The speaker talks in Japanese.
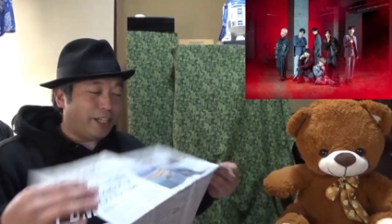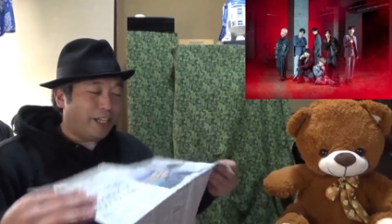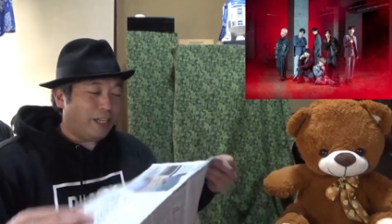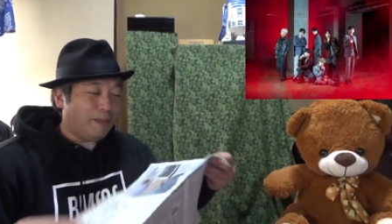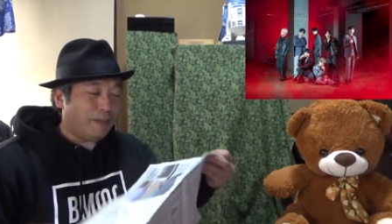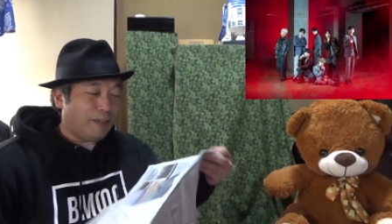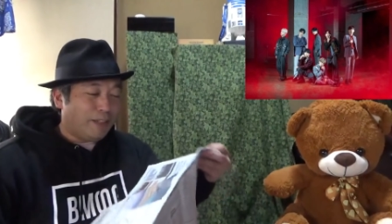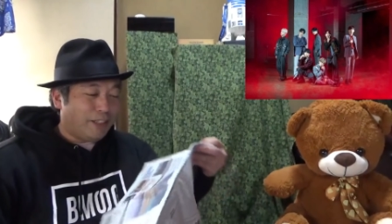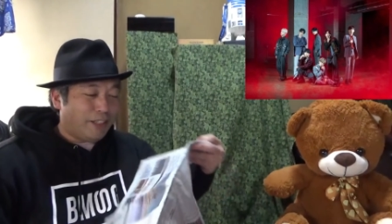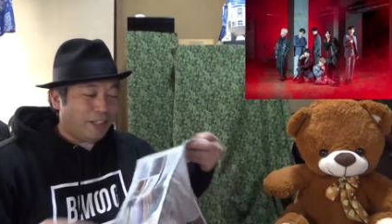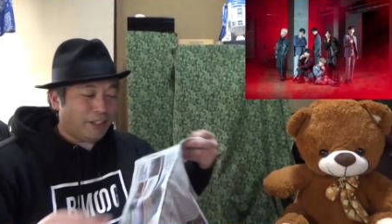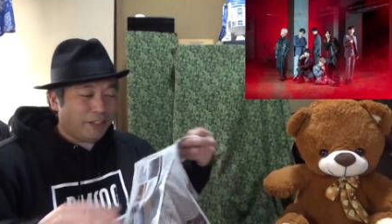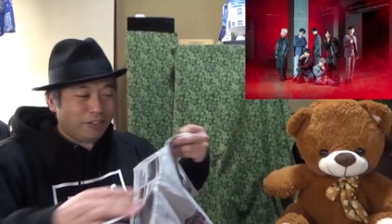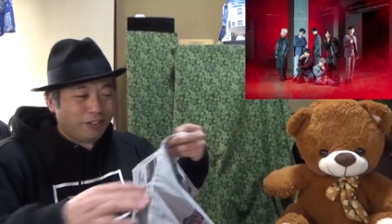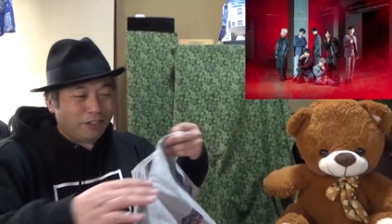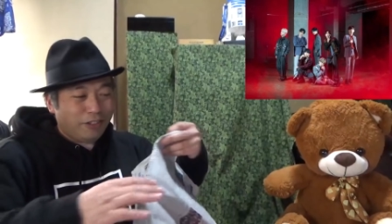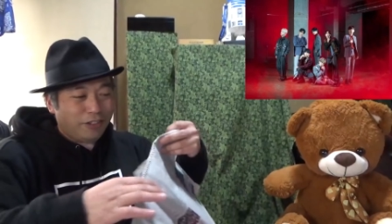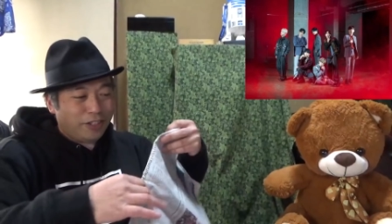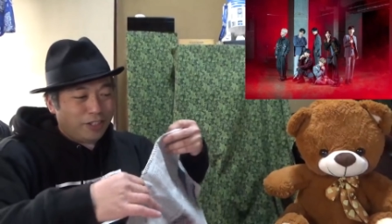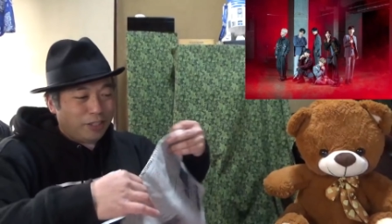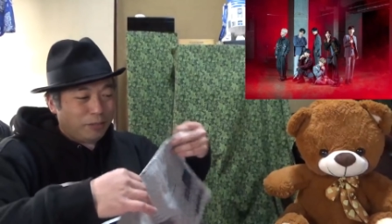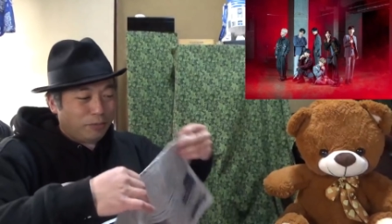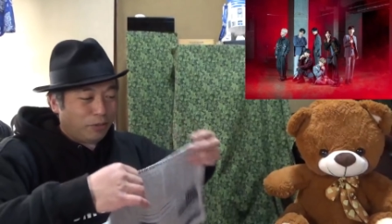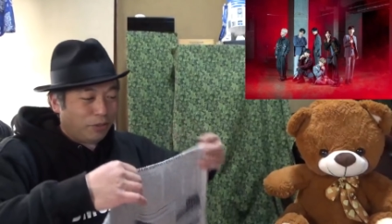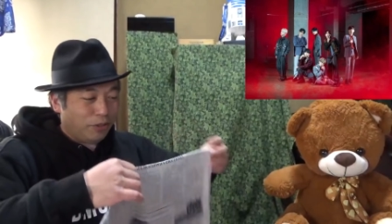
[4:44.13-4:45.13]
ればっていうふ
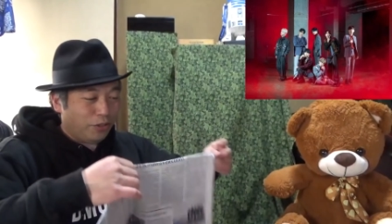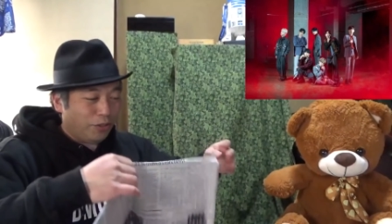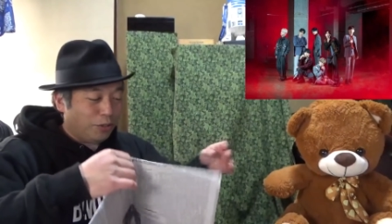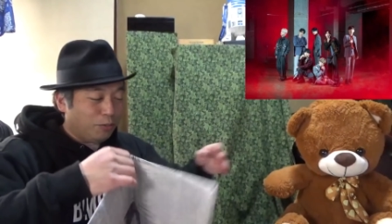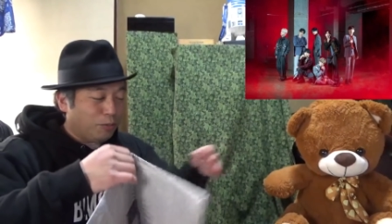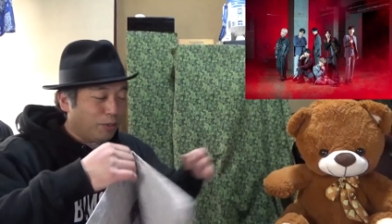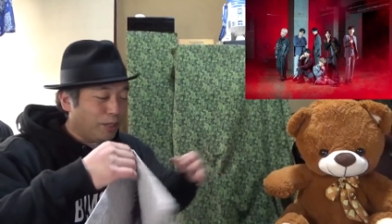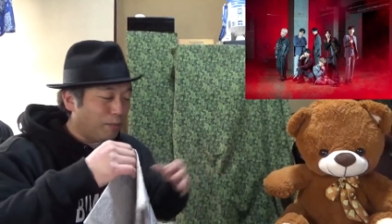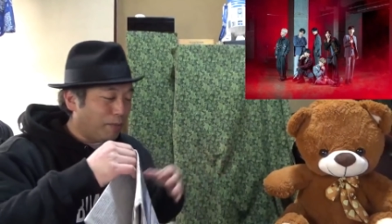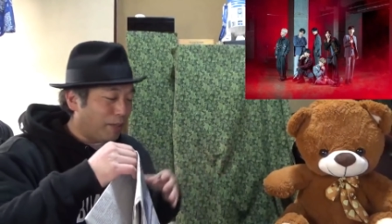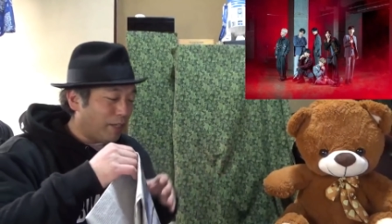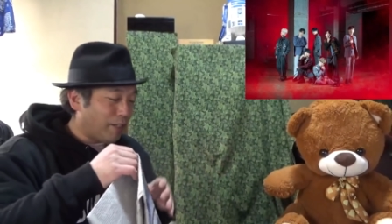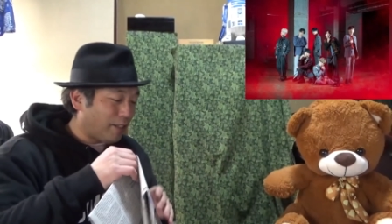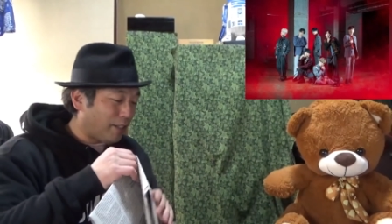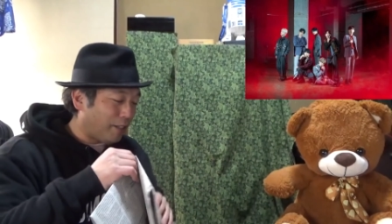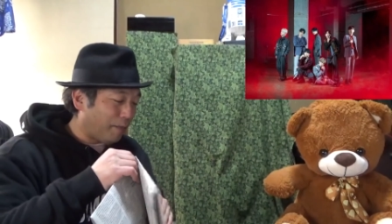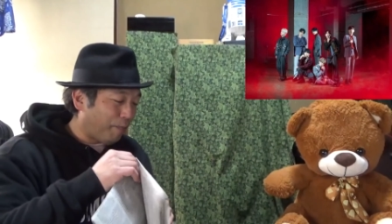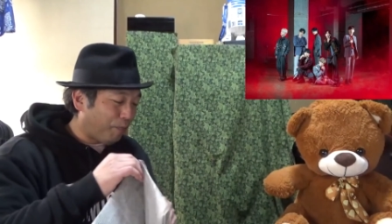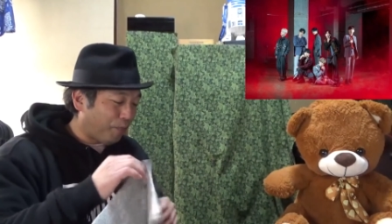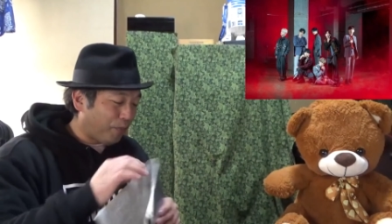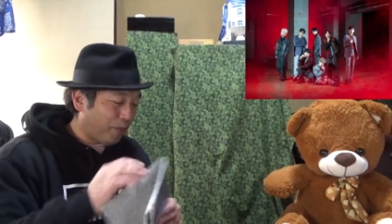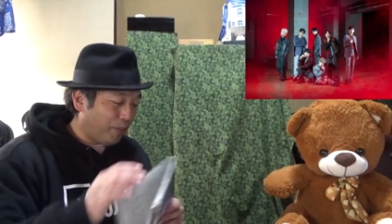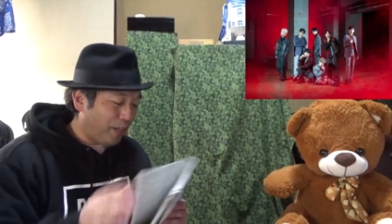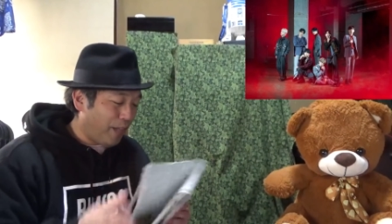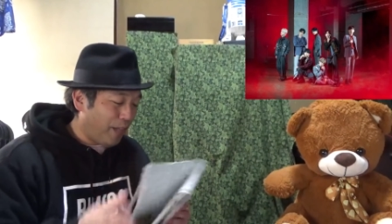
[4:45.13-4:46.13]
うにも思います。
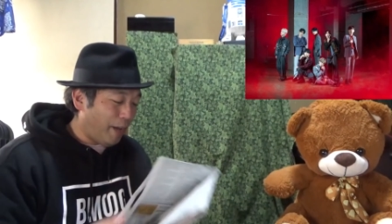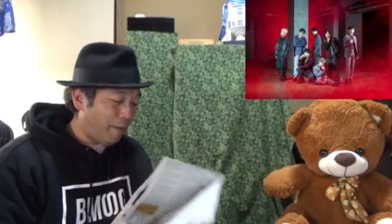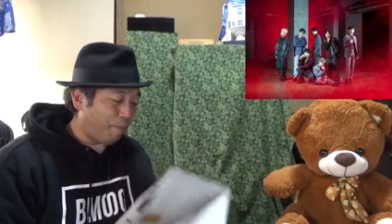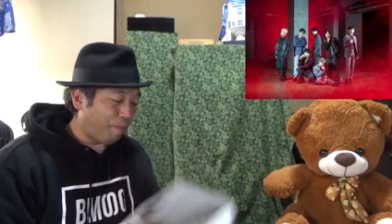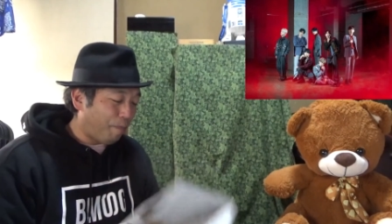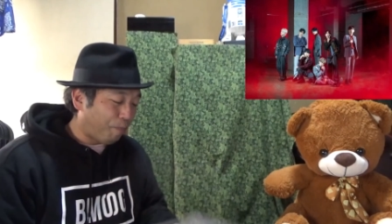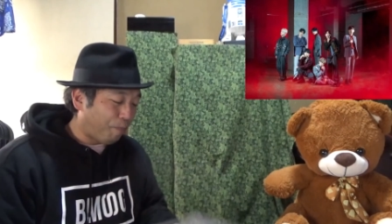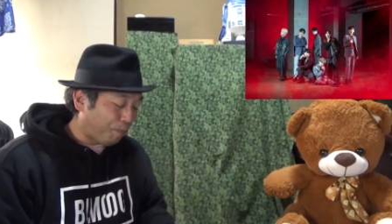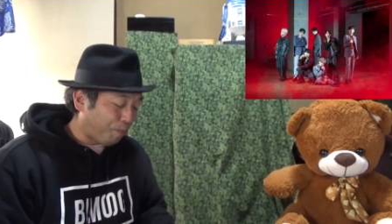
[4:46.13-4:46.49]
ね。